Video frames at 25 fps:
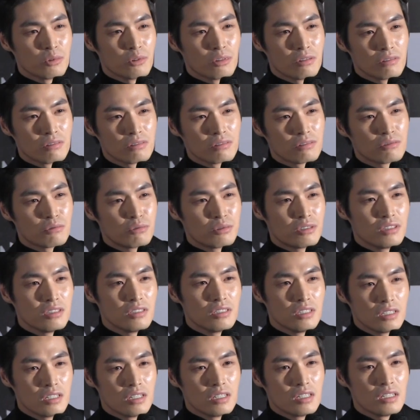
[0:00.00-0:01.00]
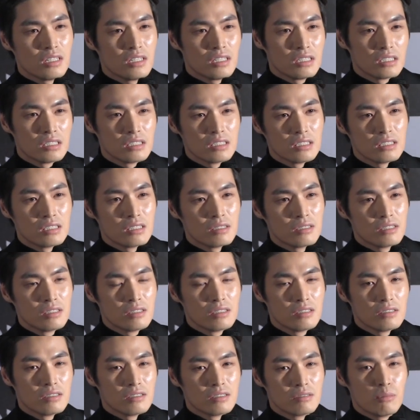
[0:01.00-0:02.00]
뭐 굳이 네가
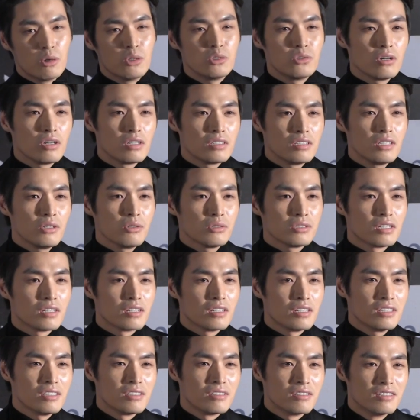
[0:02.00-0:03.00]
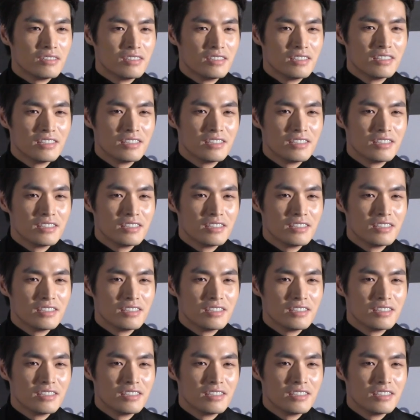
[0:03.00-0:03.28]
멀쩡하게 생겼잖아요.